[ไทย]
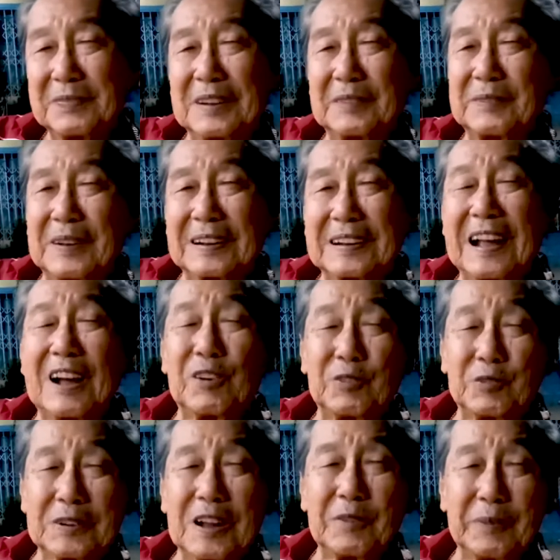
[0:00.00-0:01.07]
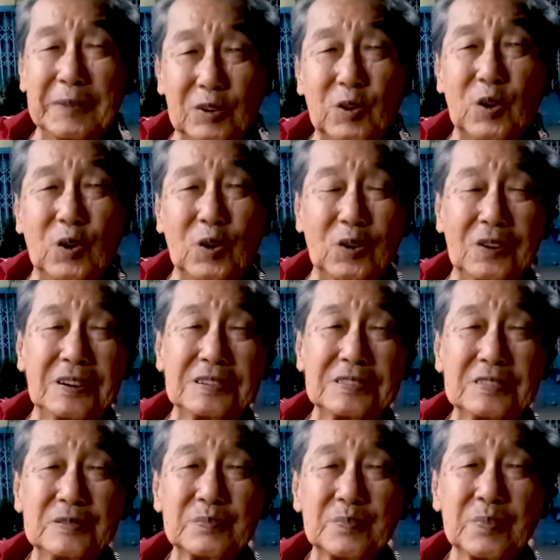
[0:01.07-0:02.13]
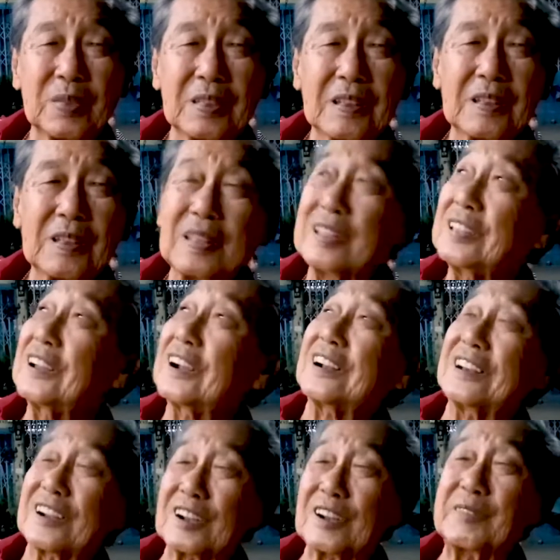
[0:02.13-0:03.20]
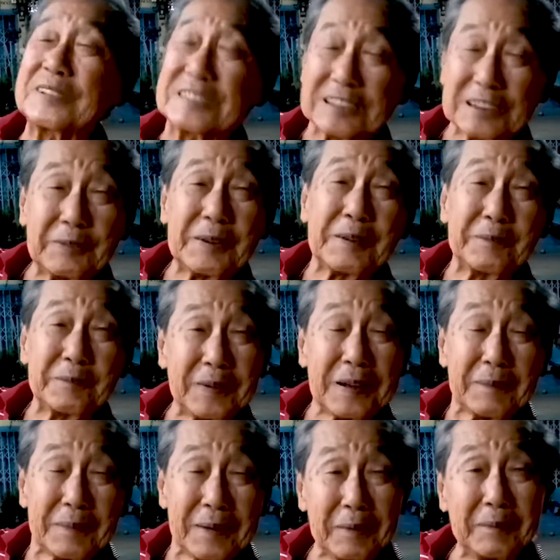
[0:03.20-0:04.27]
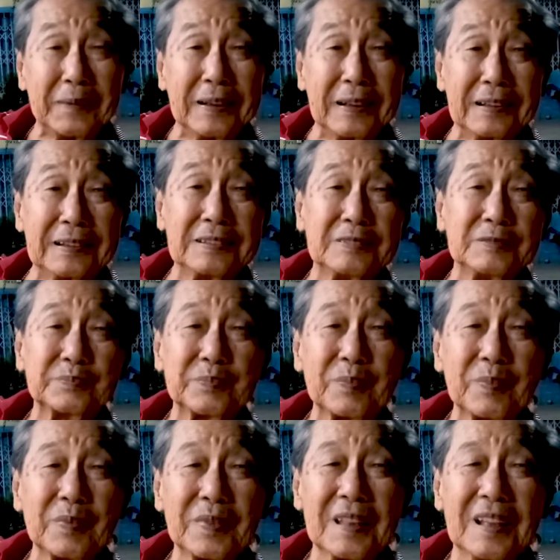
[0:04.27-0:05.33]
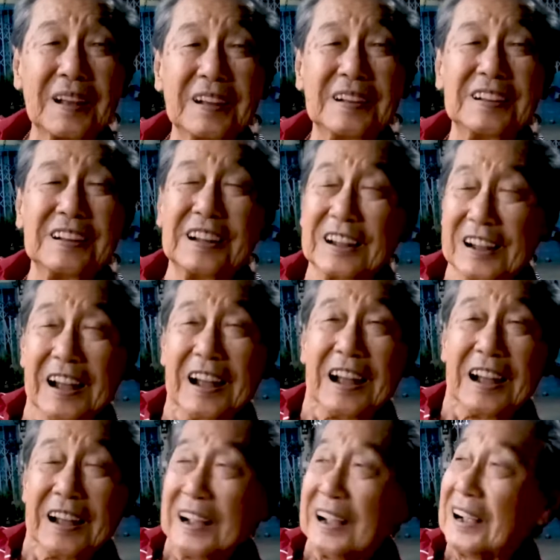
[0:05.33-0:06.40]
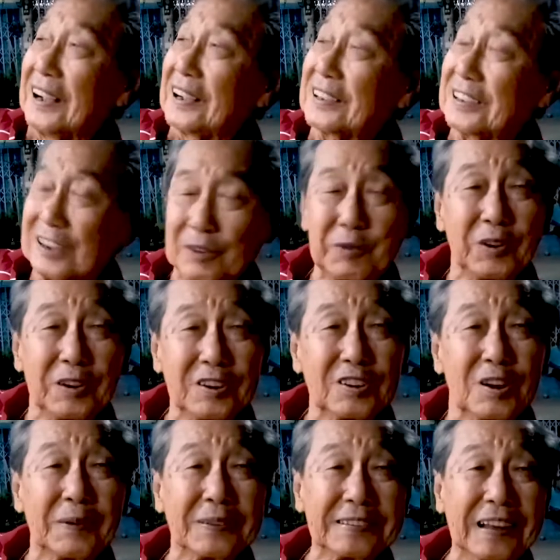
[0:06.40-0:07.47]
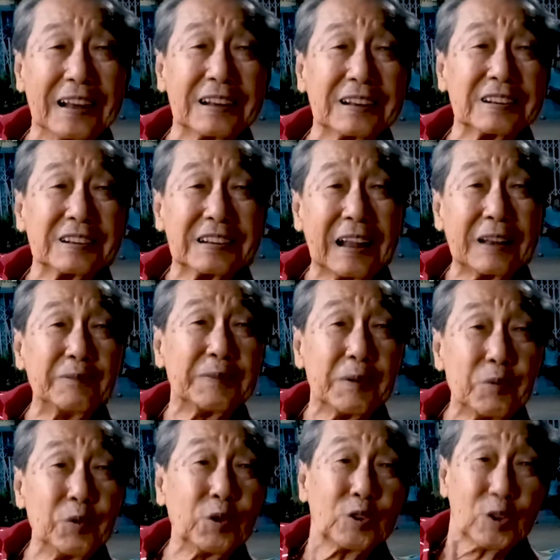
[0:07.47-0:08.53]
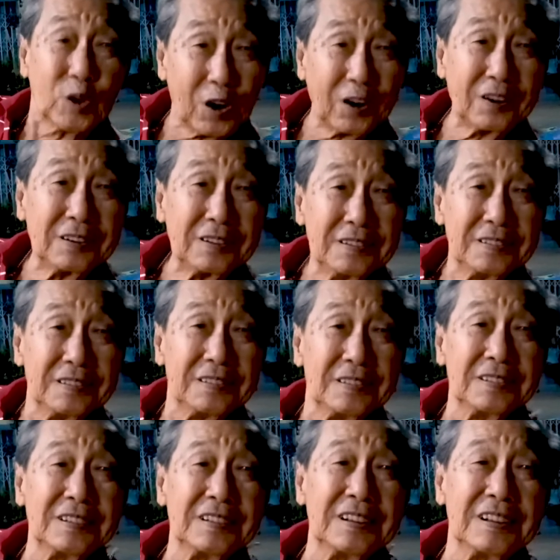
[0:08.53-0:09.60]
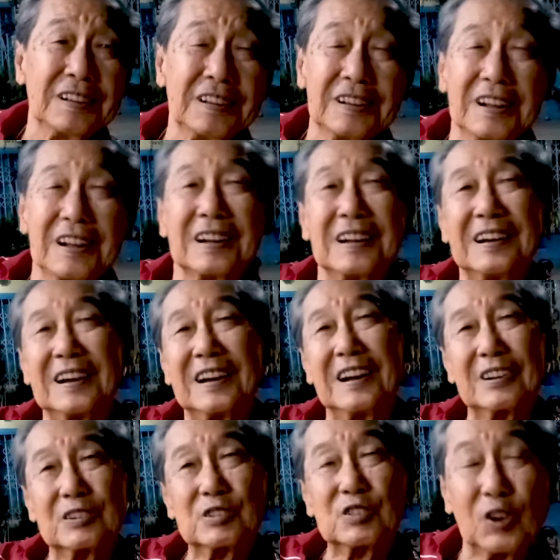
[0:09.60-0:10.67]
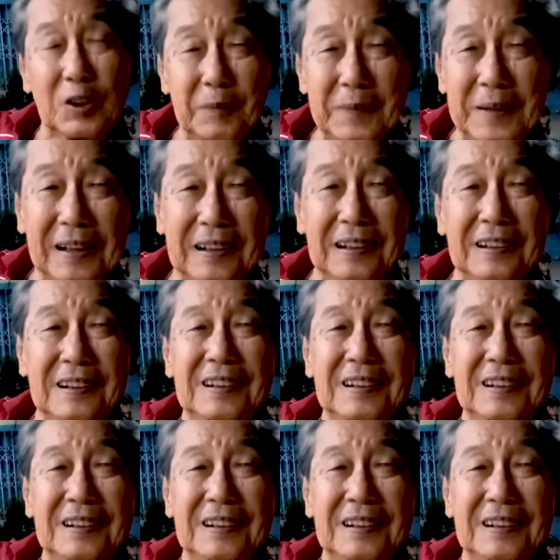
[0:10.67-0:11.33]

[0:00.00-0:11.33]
มามาเข้าเข้าเป็นโครงครับ แล้วก็เราก็ไปซื้อผ้าผ้าบานมา ครับเงินพวกนี้ก็มาจากการประมูลของครับแล้วก็ตัวมั่ง